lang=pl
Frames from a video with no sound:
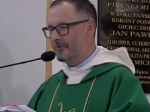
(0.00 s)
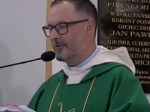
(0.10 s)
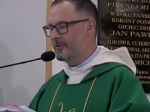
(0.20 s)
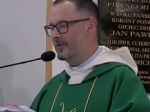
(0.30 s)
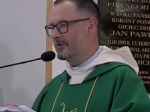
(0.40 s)

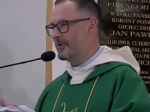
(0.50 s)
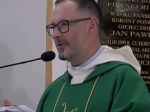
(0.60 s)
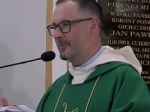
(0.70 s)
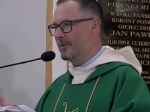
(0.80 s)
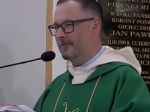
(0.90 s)
wszystko z
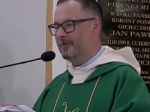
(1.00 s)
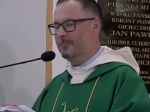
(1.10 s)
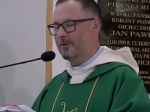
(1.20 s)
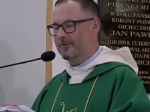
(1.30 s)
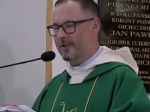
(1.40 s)
siebie
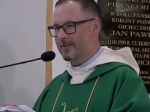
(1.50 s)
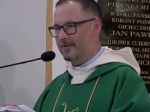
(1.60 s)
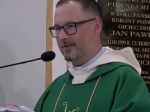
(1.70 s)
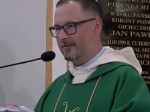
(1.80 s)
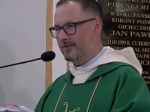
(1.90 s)

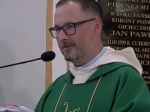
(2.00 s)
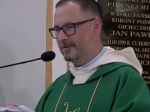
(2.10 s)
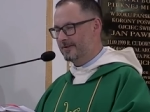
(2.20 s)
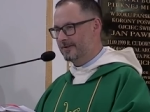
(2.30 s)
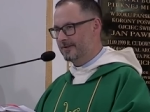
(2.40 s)
wypowiedzieć,
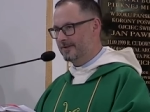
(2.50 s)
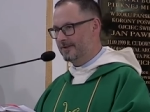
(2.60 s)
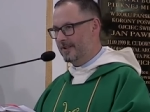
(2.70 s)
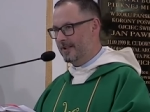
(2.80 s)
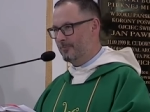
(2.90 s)

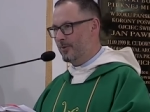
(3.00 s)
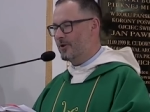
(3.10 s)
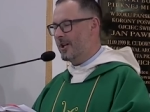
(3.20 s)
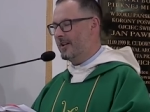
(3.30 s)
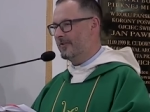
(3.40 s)

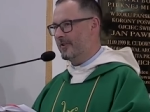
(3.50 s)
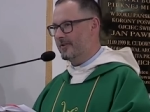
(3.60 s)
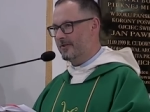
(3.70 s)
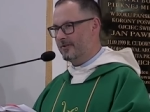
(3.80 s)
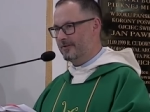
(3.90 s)

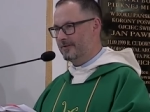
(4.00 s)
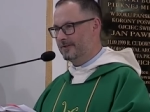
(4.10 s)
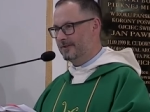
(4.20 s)
pokazać.